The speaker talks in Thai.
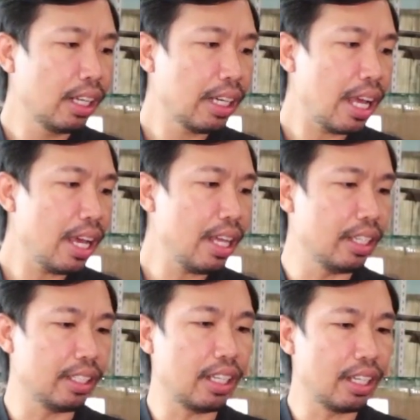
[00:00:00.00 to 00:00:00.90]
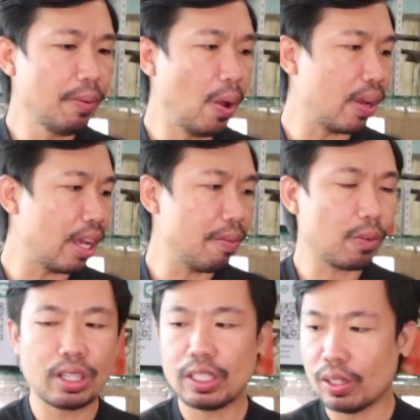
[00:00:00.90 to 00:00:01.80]
ทางด้านอย่างที่บอกครับ
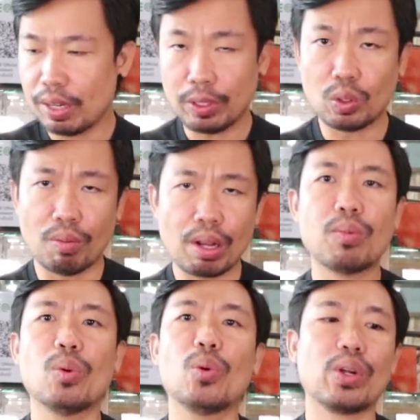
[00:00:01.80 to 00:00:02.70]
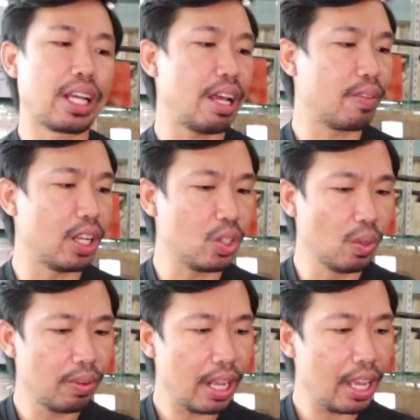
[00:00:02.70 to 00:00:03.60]
ก็คือตัวนี้เป็นตัวแมกพูนะครับกระโจ
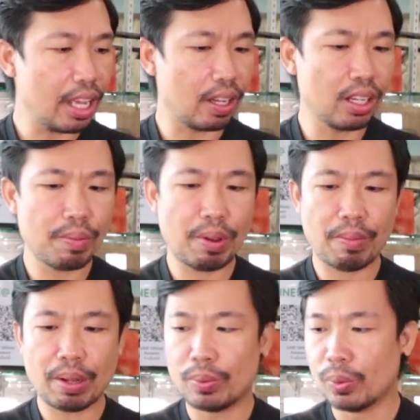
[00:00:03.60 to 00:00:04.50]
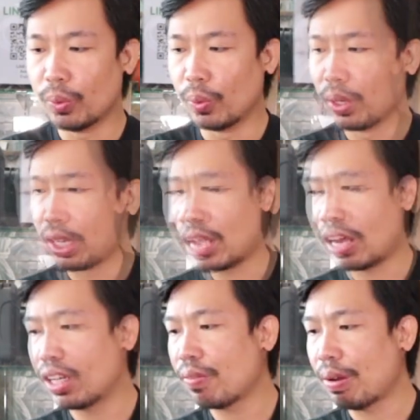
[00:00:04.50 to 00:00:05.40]
มหน้าก็จะเป็นแมกพูหลัง
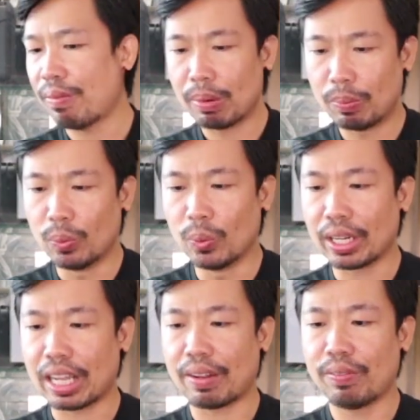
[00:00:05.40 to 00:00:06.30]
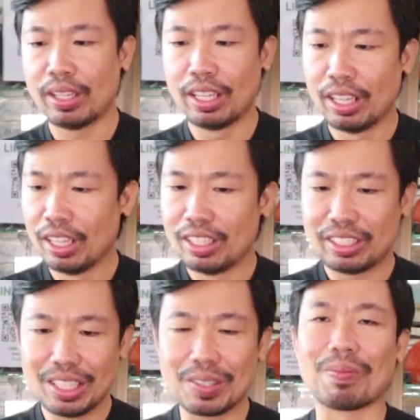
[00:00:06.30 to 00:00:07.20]
ก็จะเป็นแมกพูนะครับ
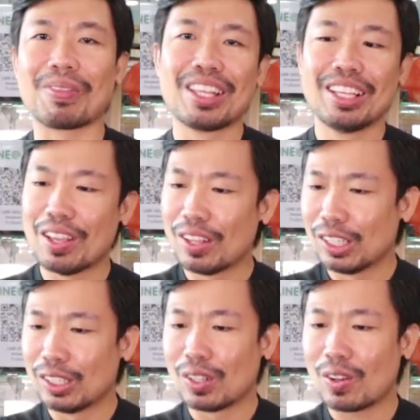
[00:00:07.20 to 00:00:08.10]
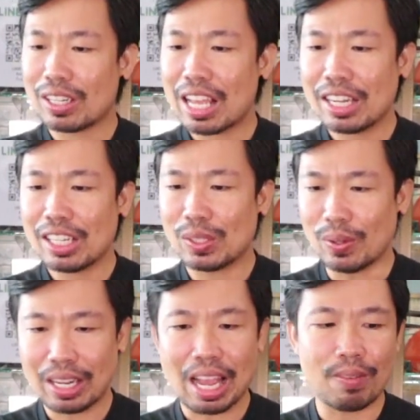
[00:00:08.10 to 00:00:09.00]
ซึ่งค่อนข้างที่จะส
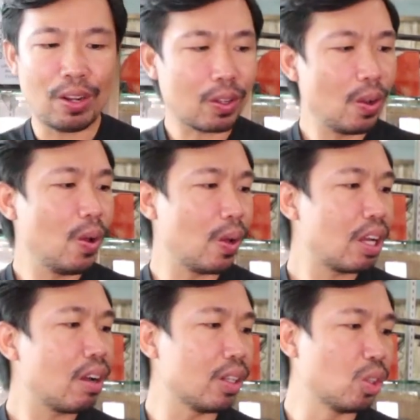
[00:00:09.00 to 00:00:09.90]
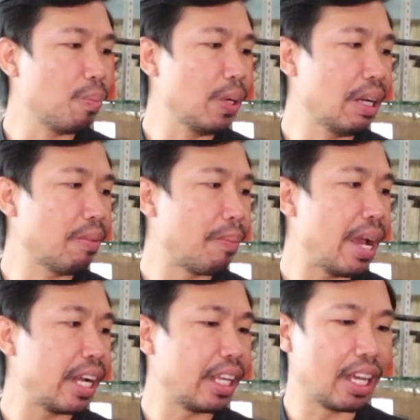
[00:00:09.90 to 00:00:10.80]
วยงามแล้วก็เข้ากับตัวปืน
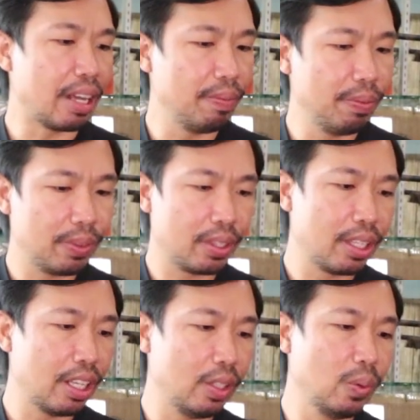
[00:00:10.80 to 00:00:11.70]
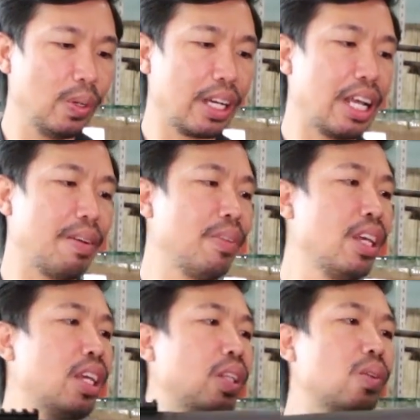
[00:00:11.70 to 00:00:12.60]
มากๆนะครับคุณนะครับ
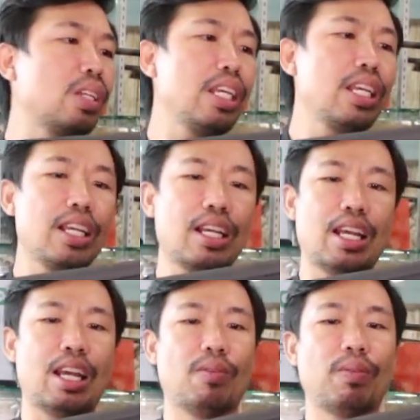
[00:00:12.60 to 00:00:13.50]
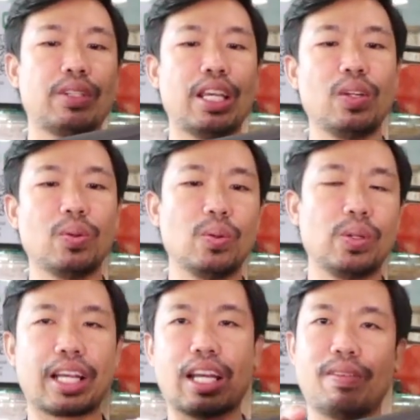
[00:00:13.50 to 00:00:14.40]
ตัวนี้ผมจะให้ดู
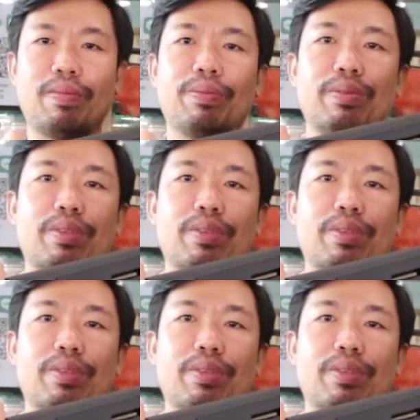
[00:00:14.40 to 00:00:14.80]
นะครับ